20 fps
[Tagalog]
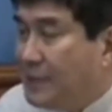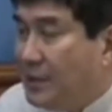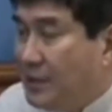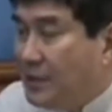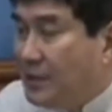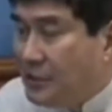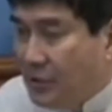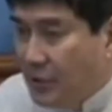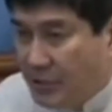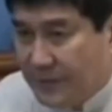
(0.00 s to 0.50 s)

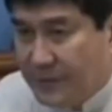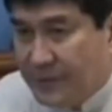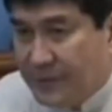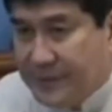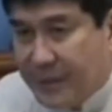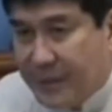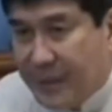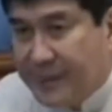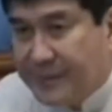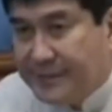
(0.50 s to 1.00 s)
Short of
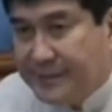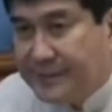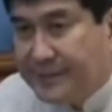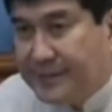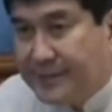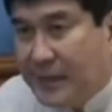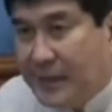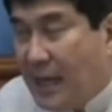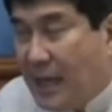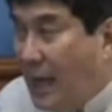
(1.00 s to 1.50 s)
saying,
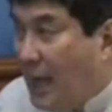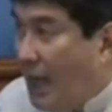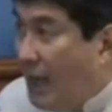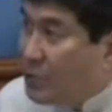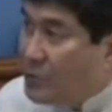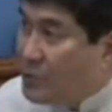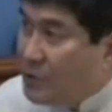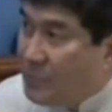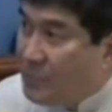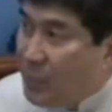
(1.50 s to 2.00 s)

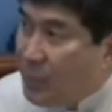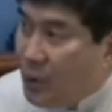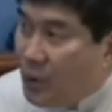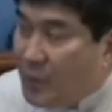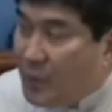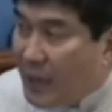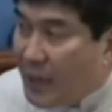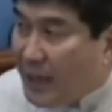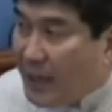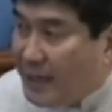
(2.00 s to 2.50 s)
halos hindi po
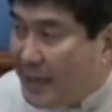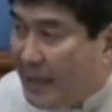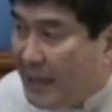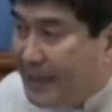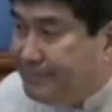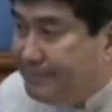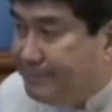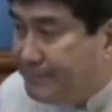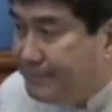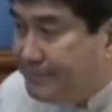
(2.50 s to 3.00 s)
ako
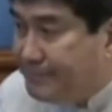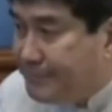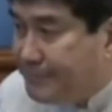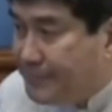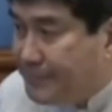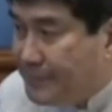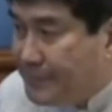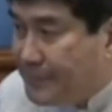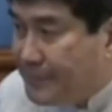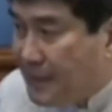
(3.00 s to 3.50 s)
makahinga
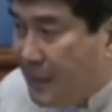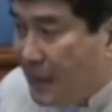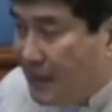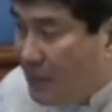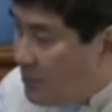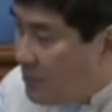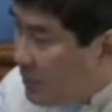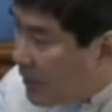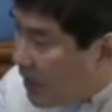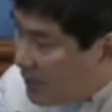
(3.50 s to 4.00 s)
at
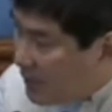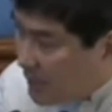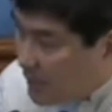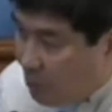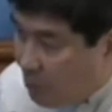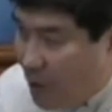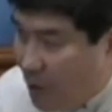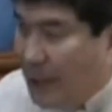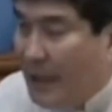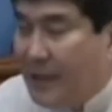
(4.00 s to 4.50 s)
hindi
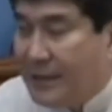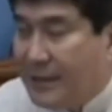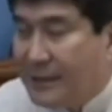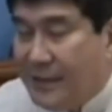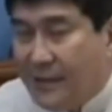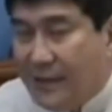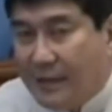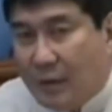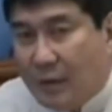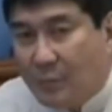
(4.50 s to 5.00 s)
makapaniwala,
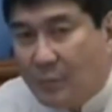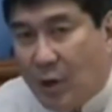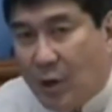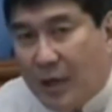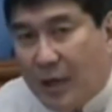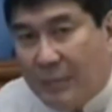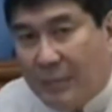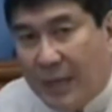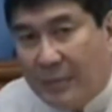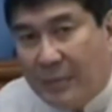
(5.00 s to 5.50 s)
nanindig po
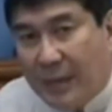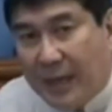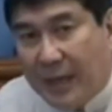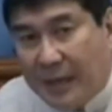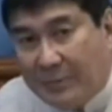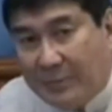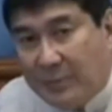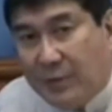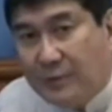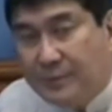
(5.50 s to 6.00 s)
aking mga
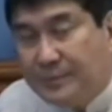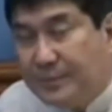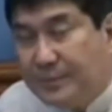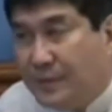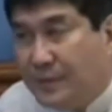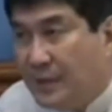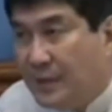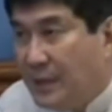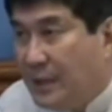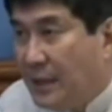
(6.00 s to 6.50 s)
balahibo
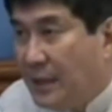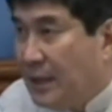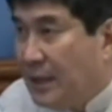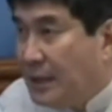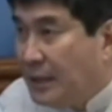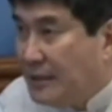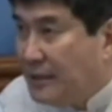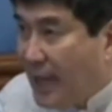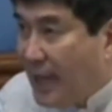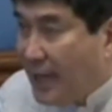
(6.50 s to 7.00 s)

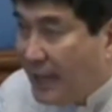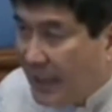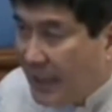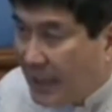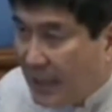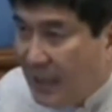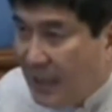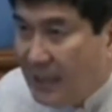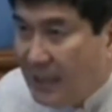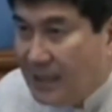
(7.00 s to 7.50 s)

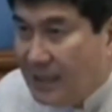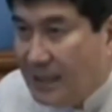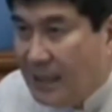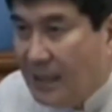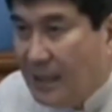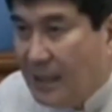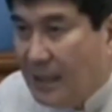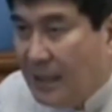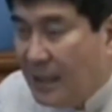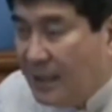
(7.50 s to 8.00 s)
dahil
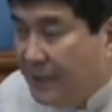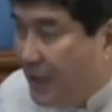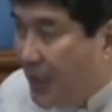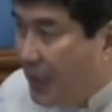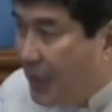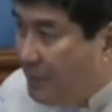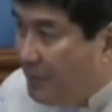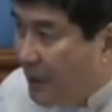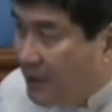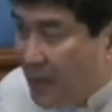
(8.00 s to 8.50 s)

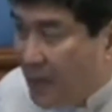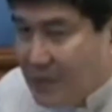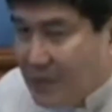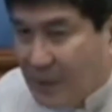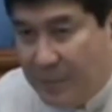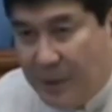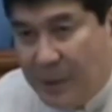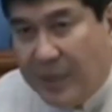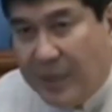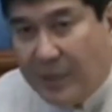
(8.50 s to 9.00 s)
daig pa nasa
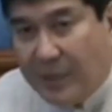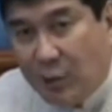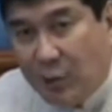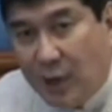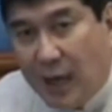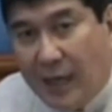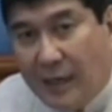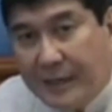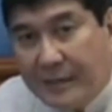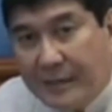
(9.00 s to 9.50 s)

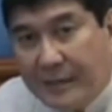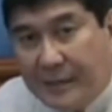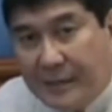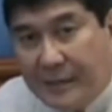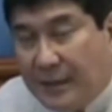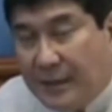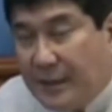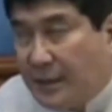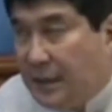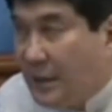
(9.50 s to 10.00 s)
pelikula
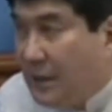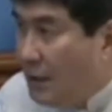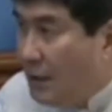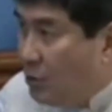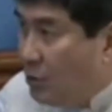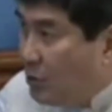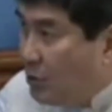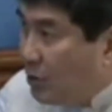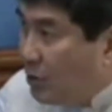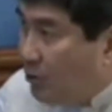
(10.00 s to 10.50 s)

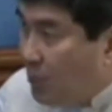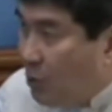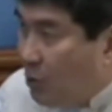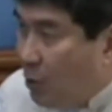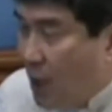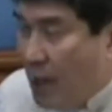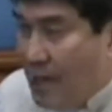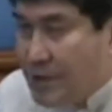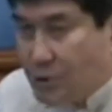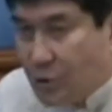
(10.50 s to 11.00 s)
yung ginawa
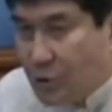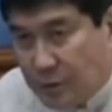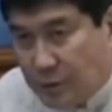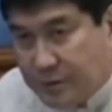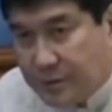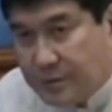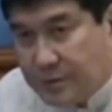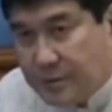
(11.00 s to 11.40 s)
pong assault